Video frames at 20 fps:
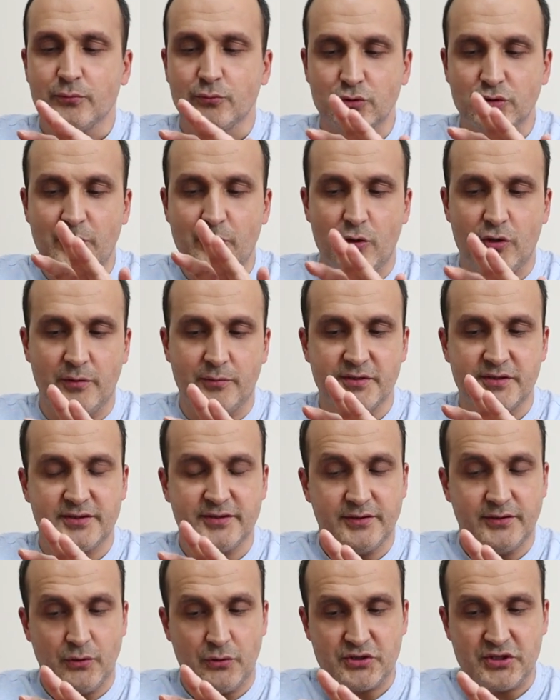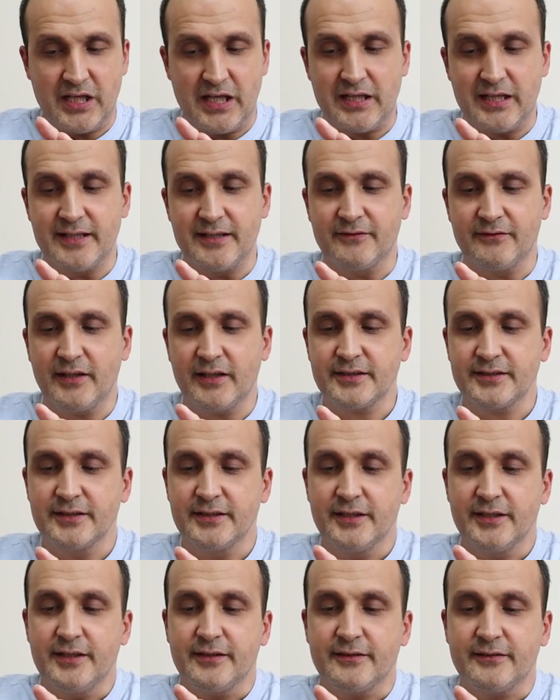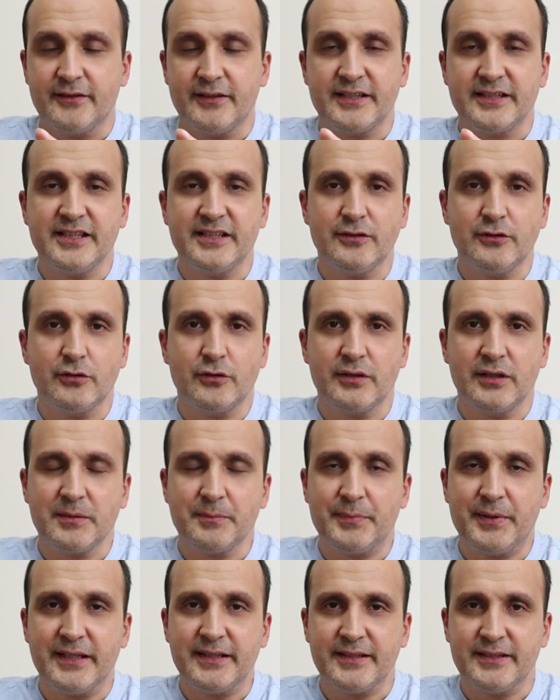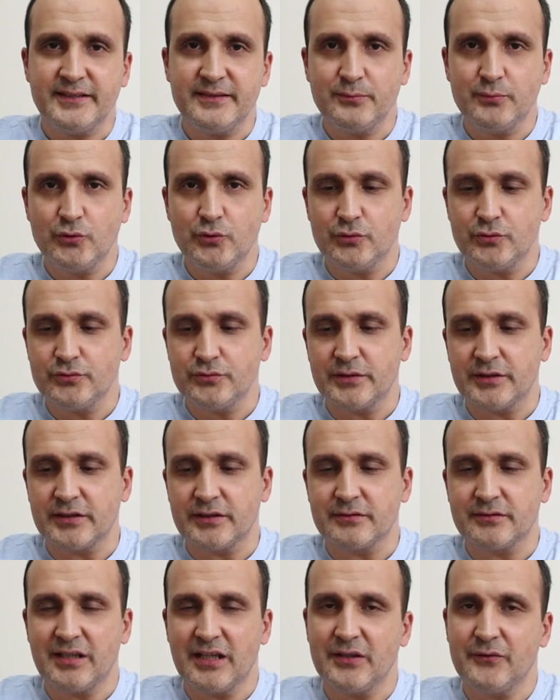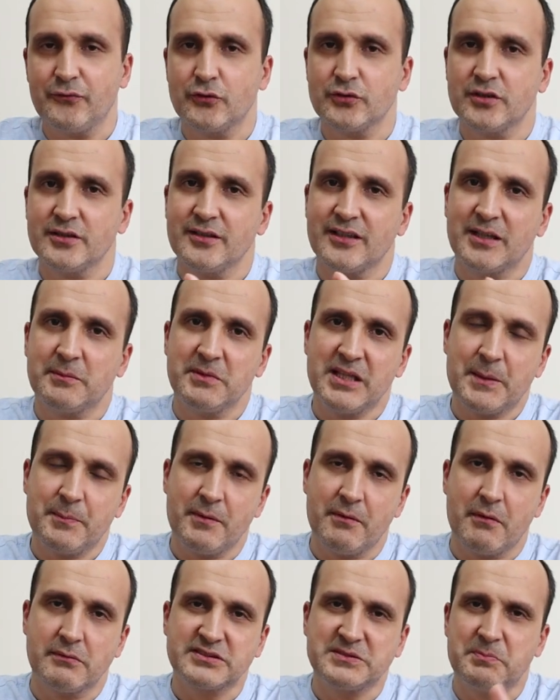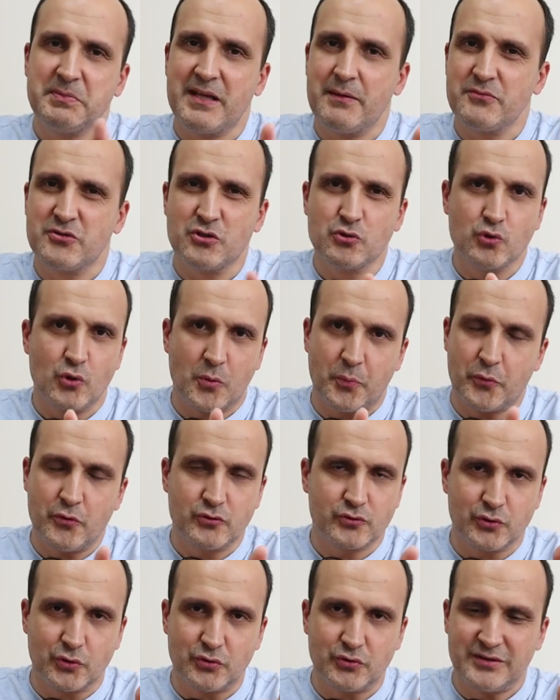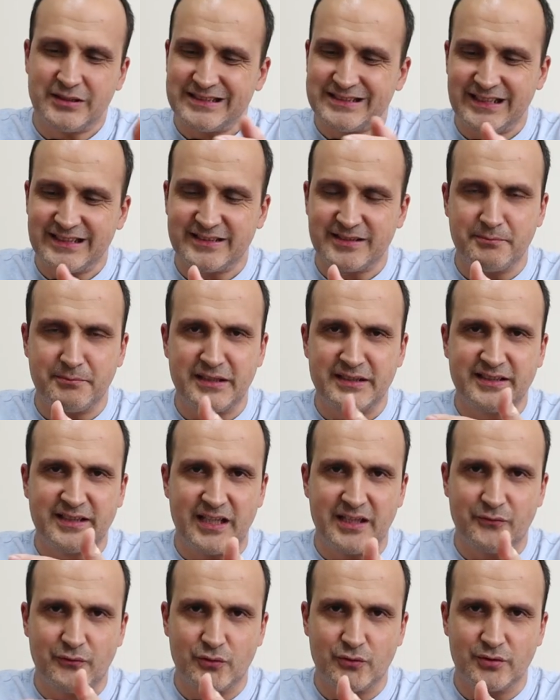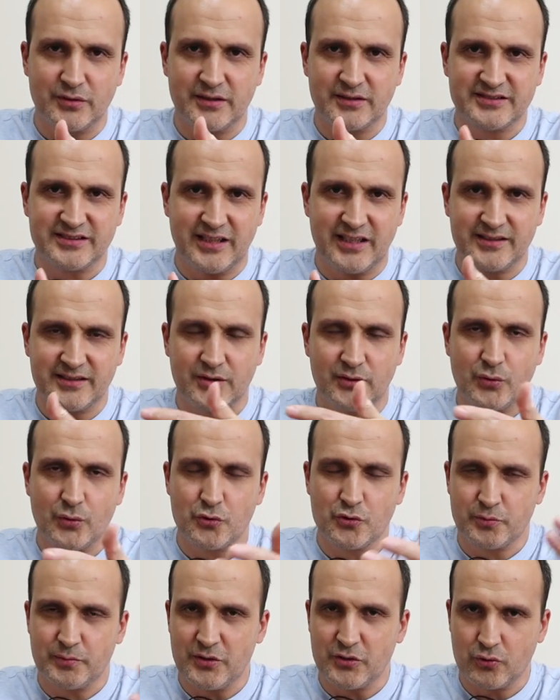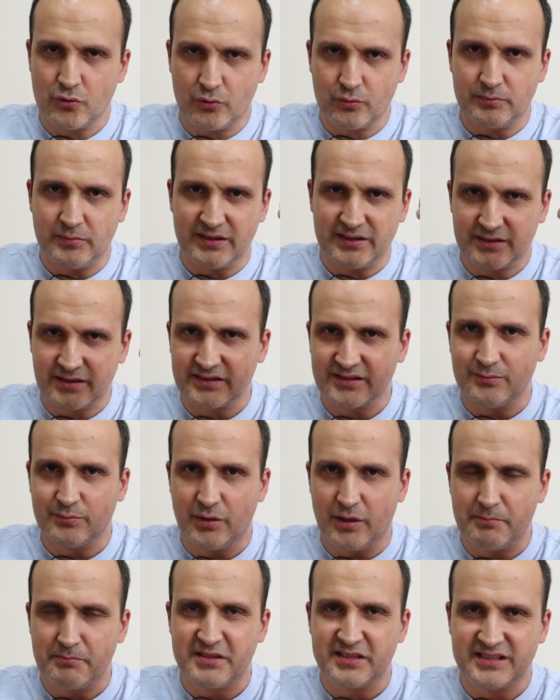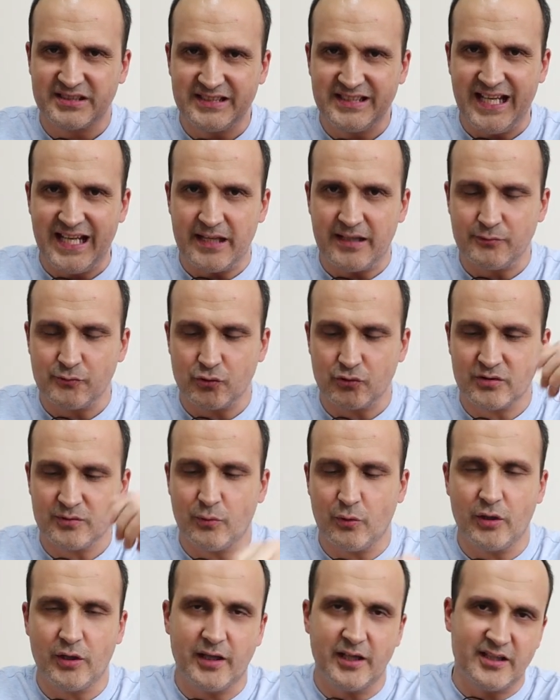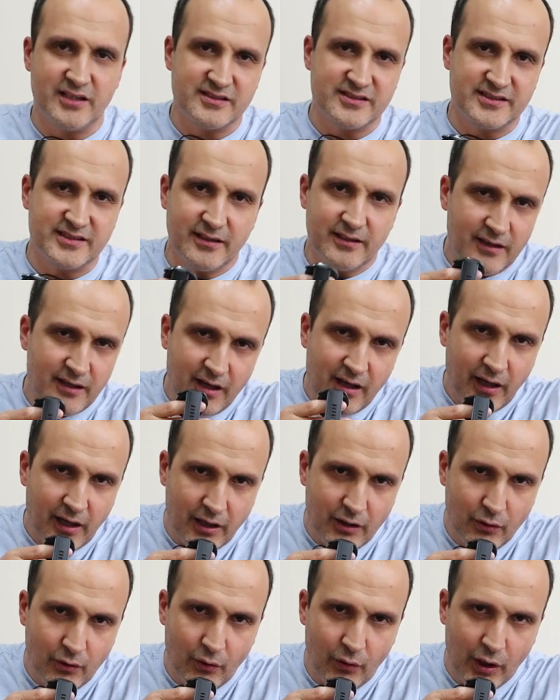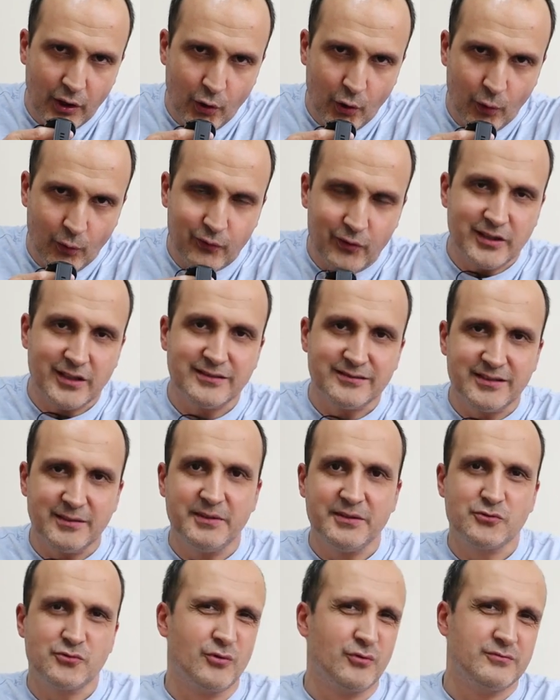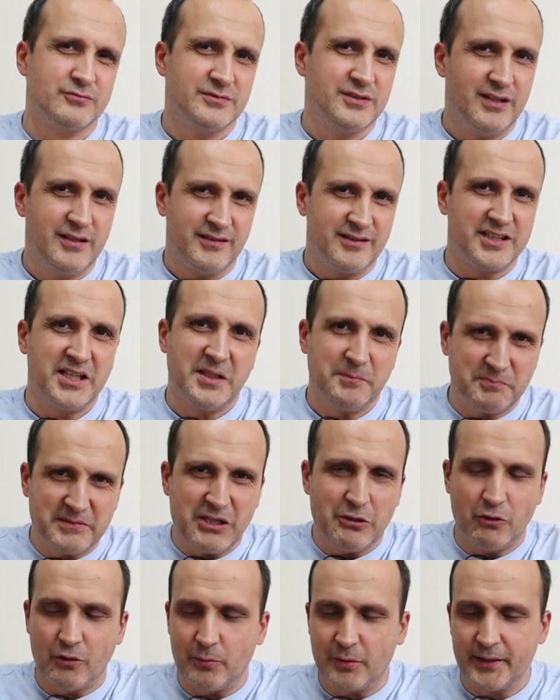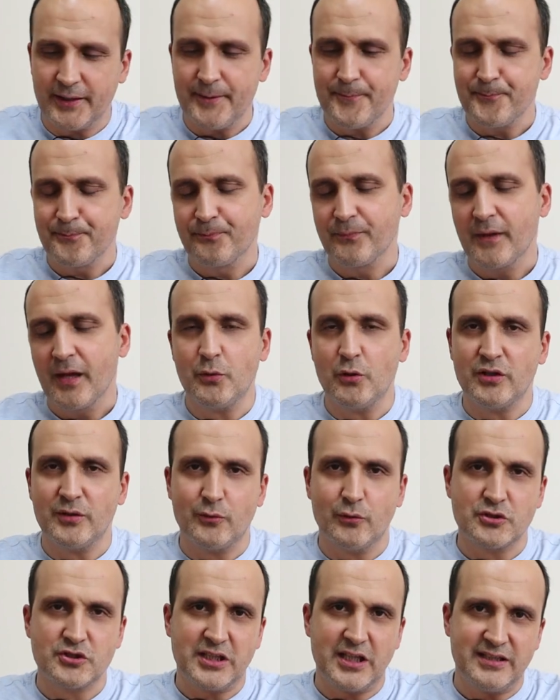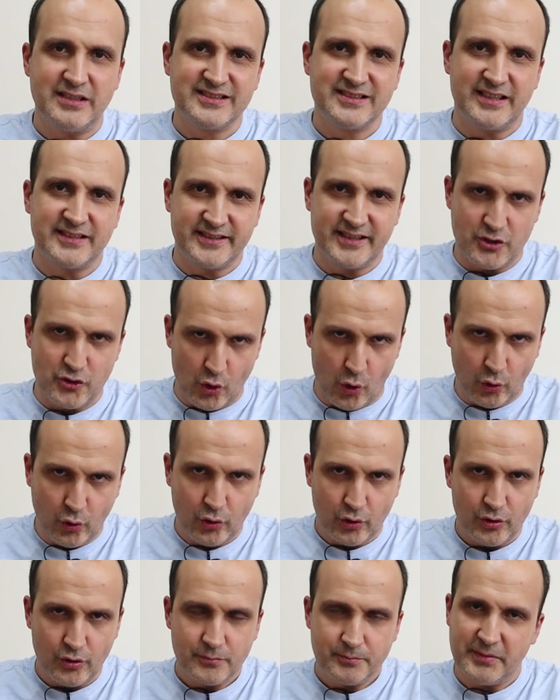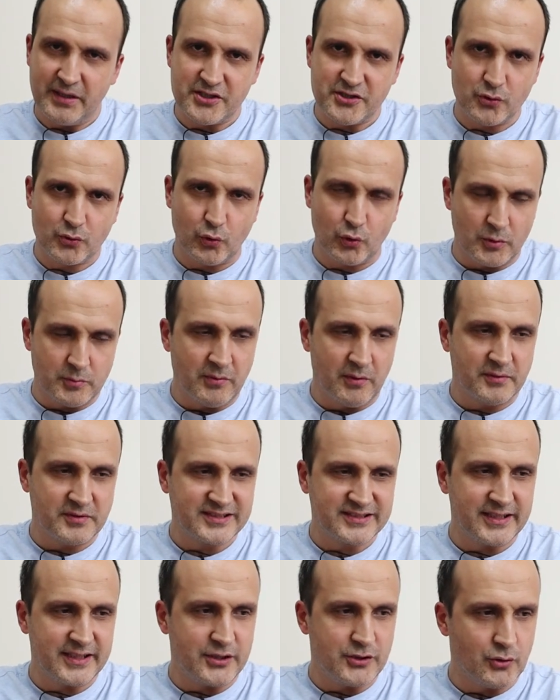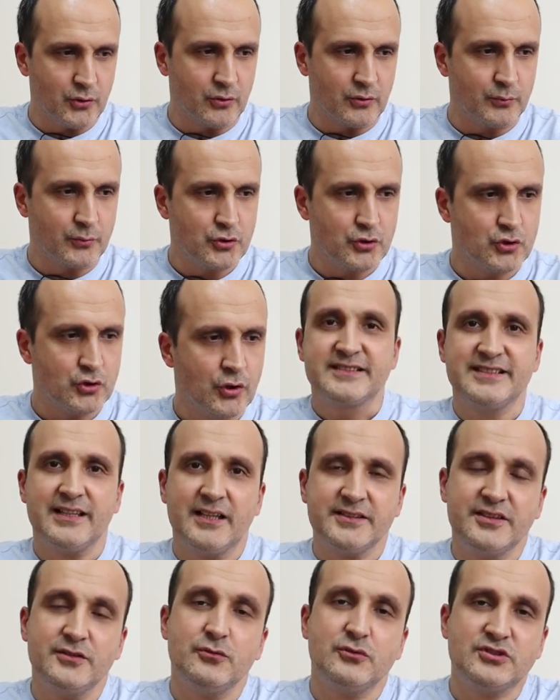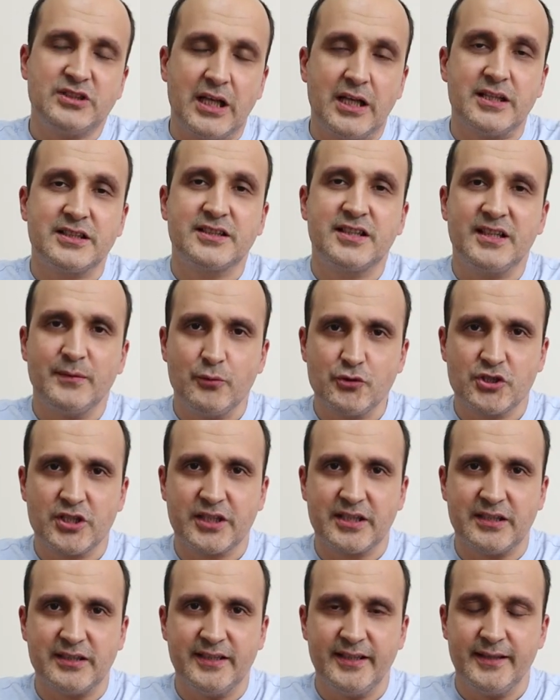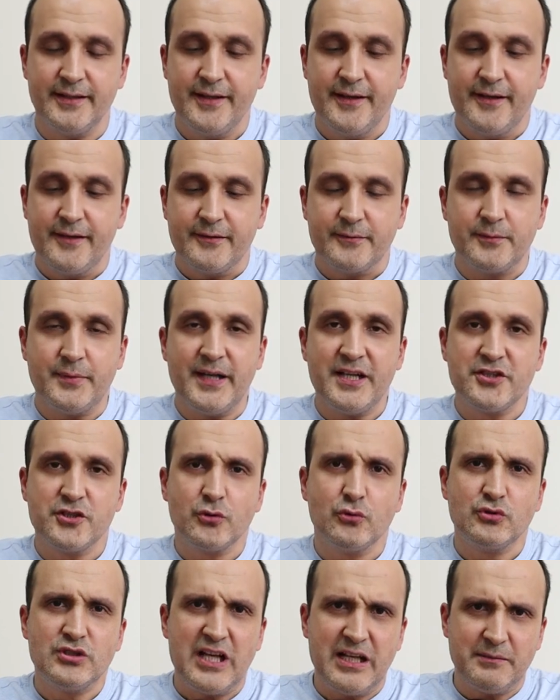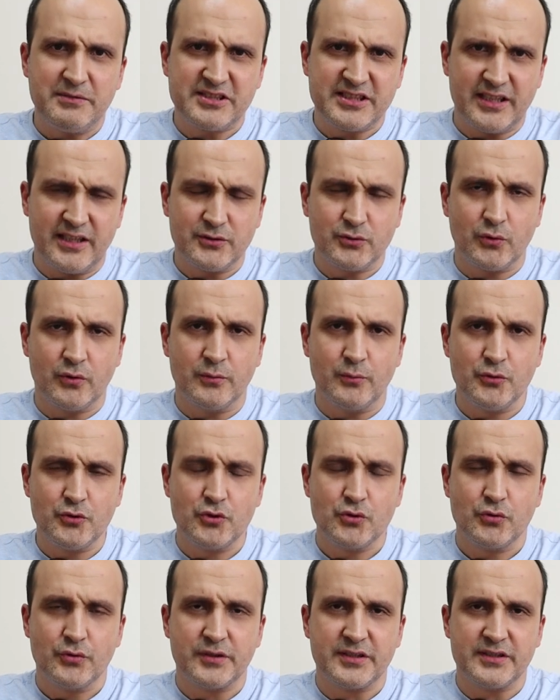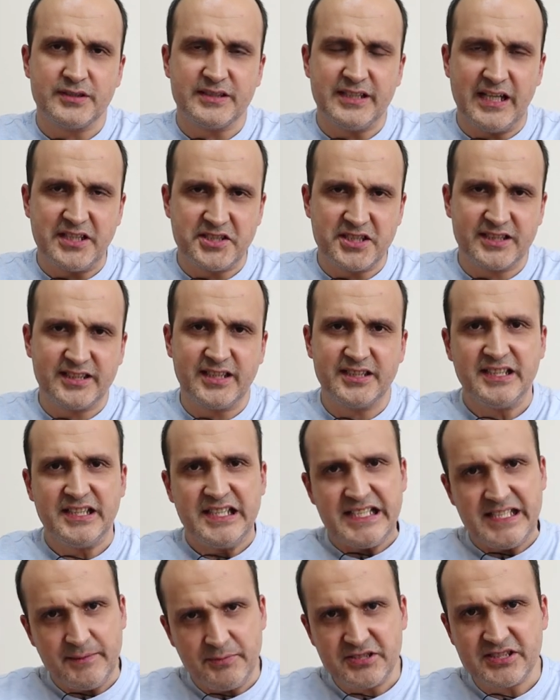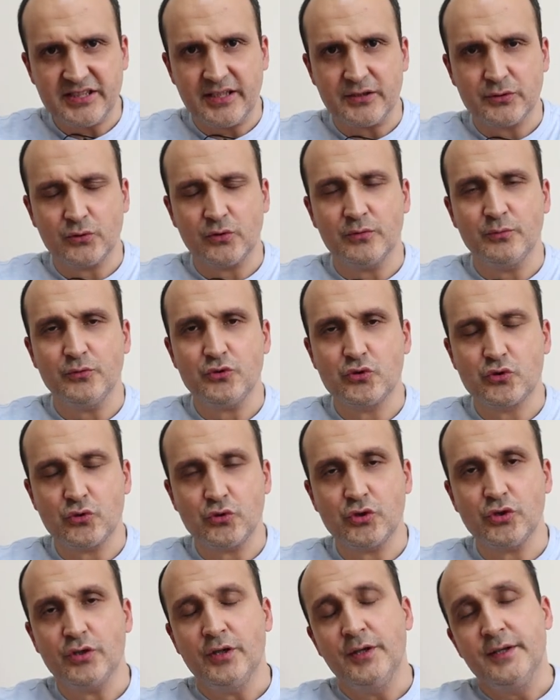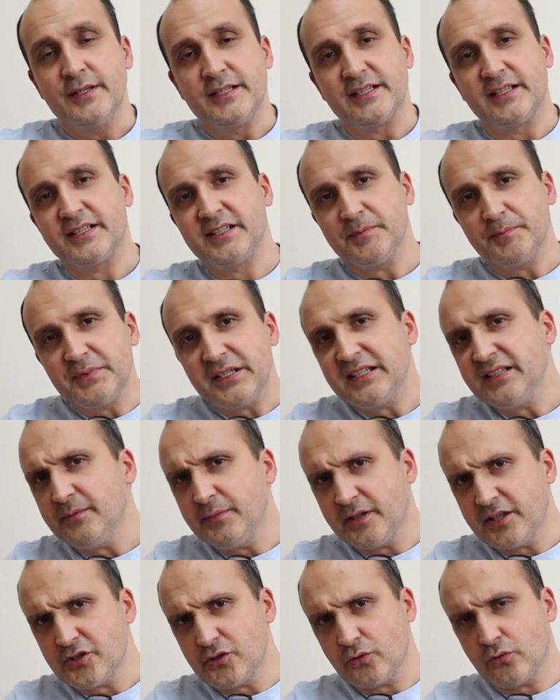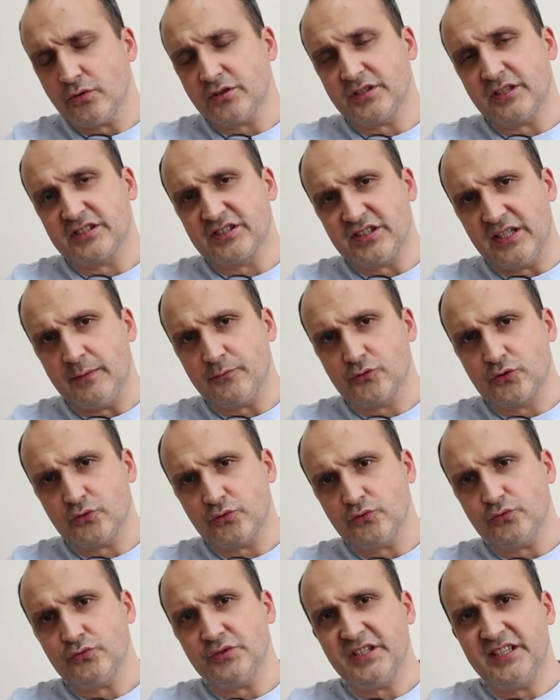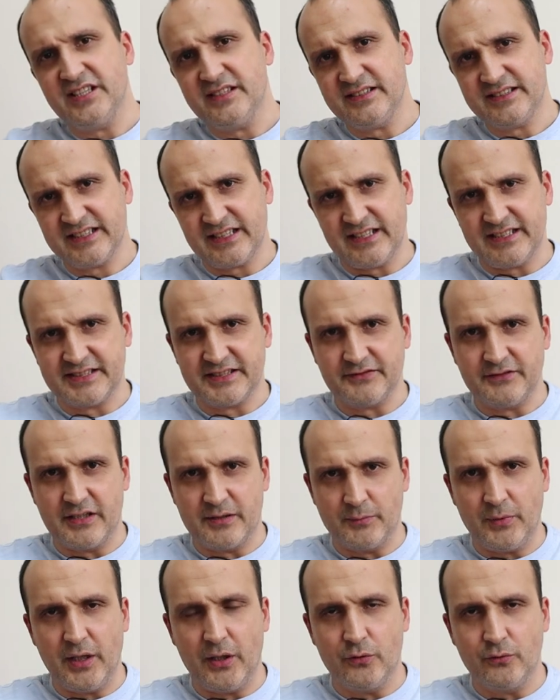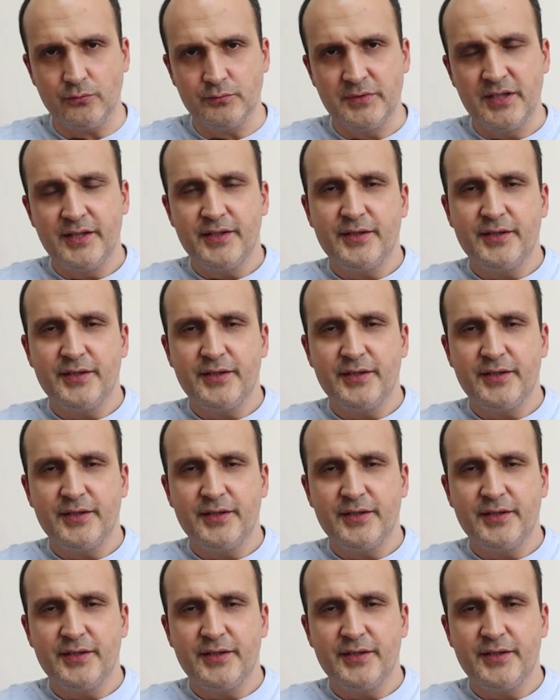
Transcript: Bu da böyle bir özelliği var. Ve genel olarak ben hani bu e, telefondan arama yapamaması benim için çok büyük sorun değil. Zaten ben telefonla saatli görüşmeyi çok mantıklı bulan birisi değilim. Çünkü böyle elinizde alo alo falan demek çok garip geliyor bana. Böyle bir özelliği zaten yok. Bence koyulmaması da iyi olmuş. Saatin özellikleri bu şekilde. Bence güzel bir saat olmuş. Gerçekten de iyi bir saat olmuş. Çünkü rakiplerine bakacak olursak Samsung'un Gear serisi var malum.